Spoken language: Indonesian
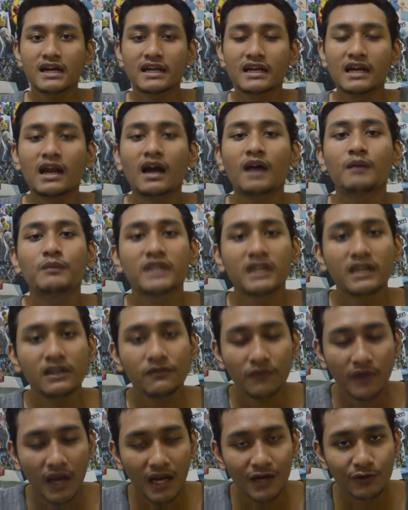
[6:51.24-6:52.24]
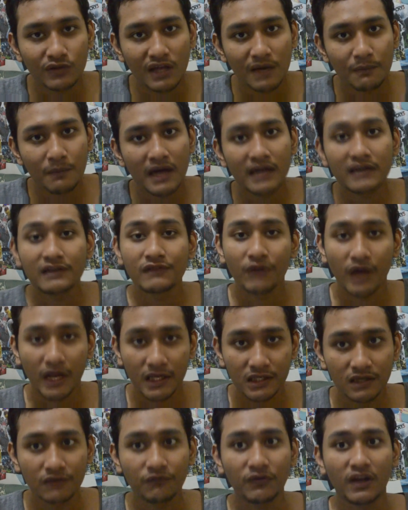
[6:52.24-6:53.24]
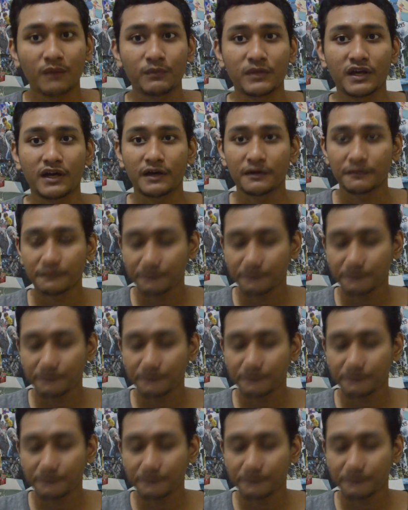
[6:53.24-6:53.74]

dan akan menjadi villain utama di versi filmnya.